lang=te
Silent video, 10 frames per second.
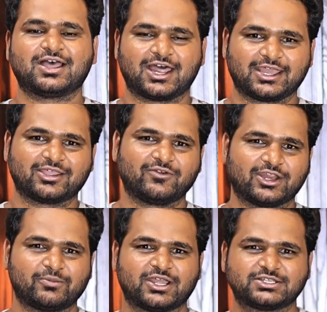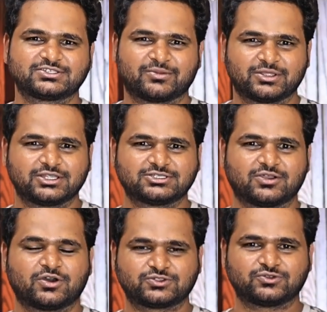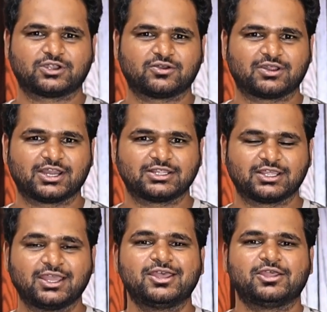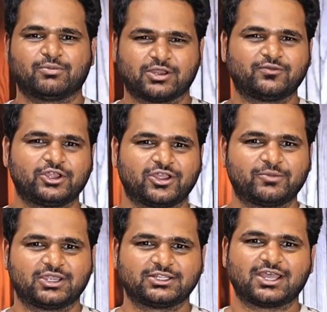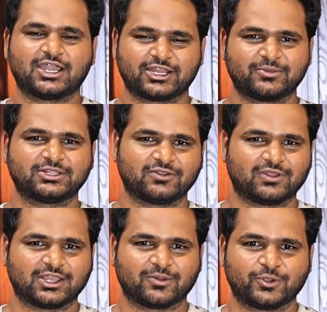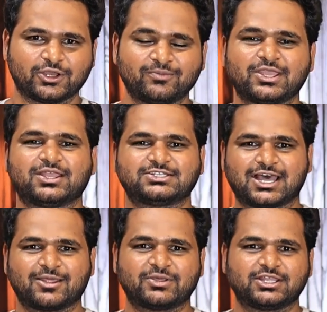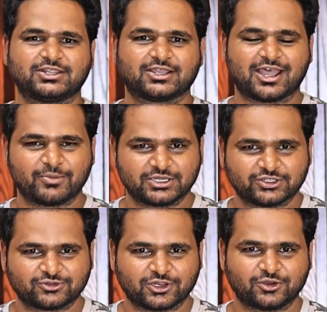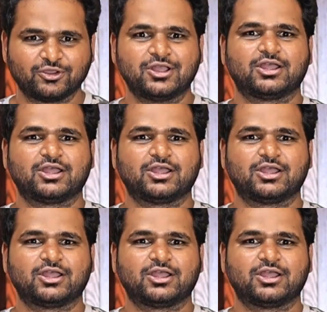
అలాగే వేరే బ్రాంచ్కి సంబంధించిన వర్క్స్ ఉండడం వల్ల అయితే మనం వీడియో అప్డేట్ అయితే ఆన్ టైం అయితే ఇవ్వలేకపోయినాం చాలామంది అయితే కామెంట్ చేస్తున్నారు